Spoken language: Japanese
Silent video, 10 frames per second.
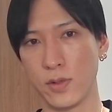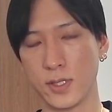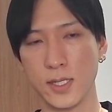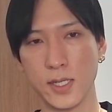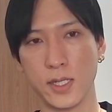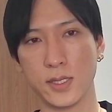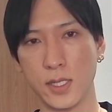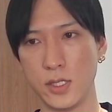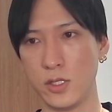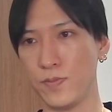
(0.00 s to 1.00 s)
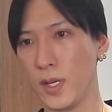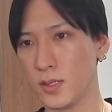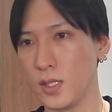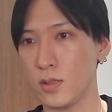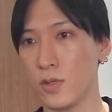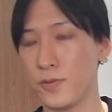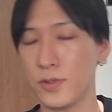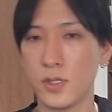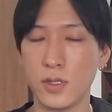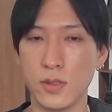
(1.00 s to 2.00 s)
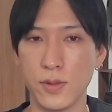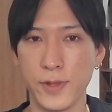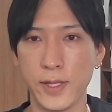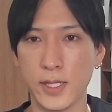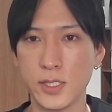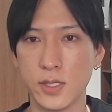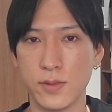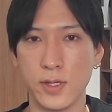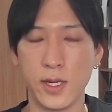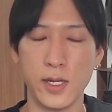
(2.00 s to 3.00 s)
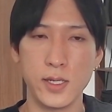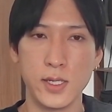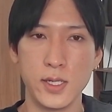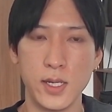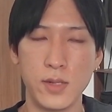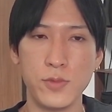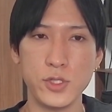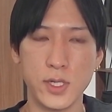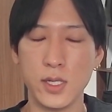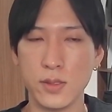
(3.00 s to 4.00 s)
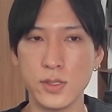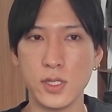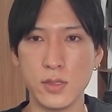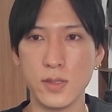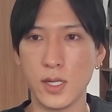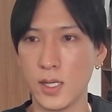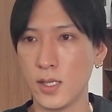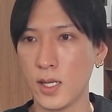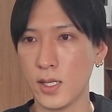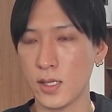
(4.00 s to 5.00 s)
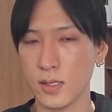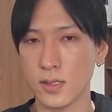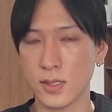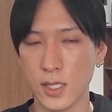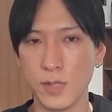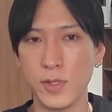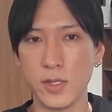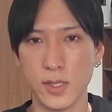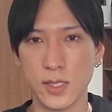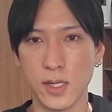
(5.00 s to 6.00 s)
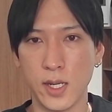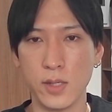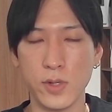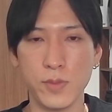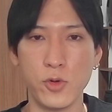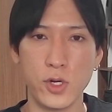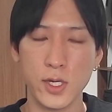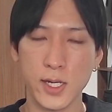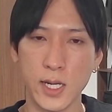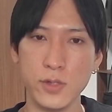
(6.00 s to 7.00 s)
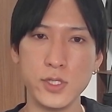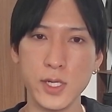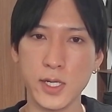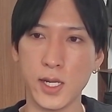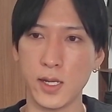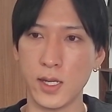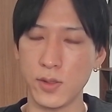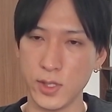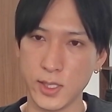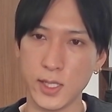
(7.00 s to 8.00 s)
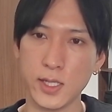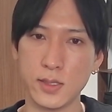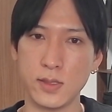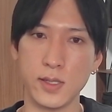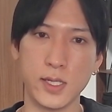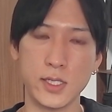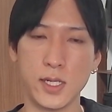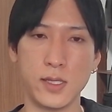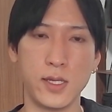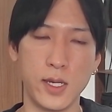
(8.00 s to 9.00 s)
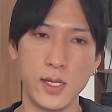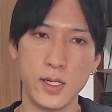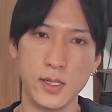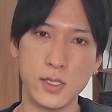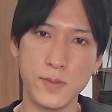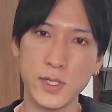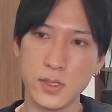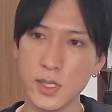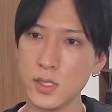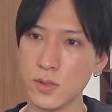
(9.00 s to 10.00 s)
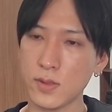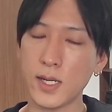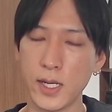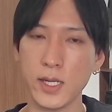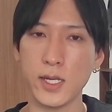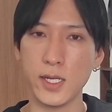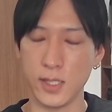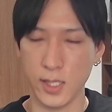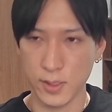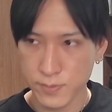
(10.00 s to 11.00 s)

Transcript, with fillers: 3ヶ月間20%オフっていうのをね、出してるんで、あの、もし、ね、検討してる人が、ね、いたらね、使ってみてください。あれ、これもう、加入してから、あの、1ヶ月っていう形なんで、月末月初とか関係ないんでね。